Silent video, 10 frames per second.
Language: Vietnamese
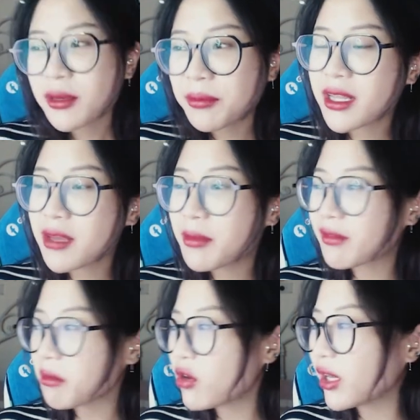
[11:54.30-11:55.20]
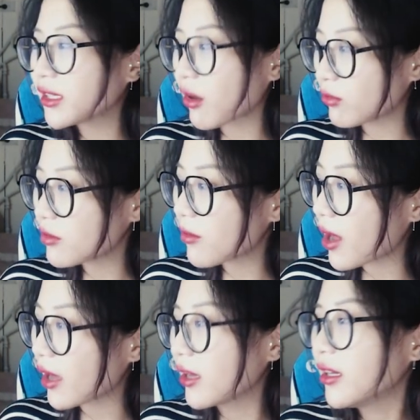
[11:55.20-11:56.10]
mình thì mình vẫn muốn lấy chồng nhưng
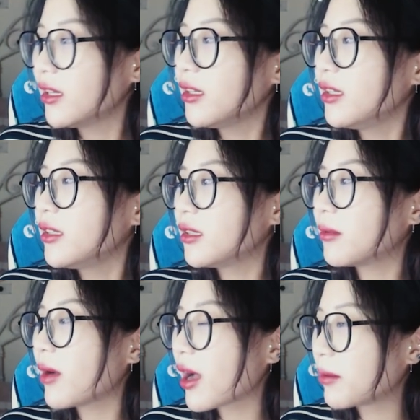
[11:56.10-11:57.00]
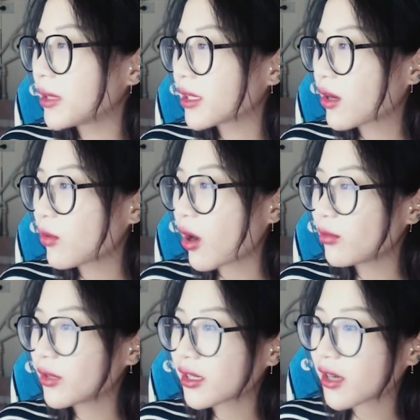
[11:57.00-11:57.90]
mà nhưng mà mình cũng
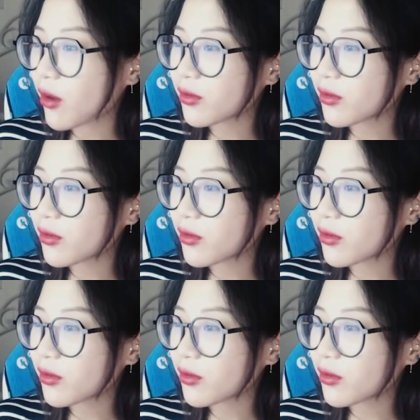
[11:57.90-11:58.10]
không không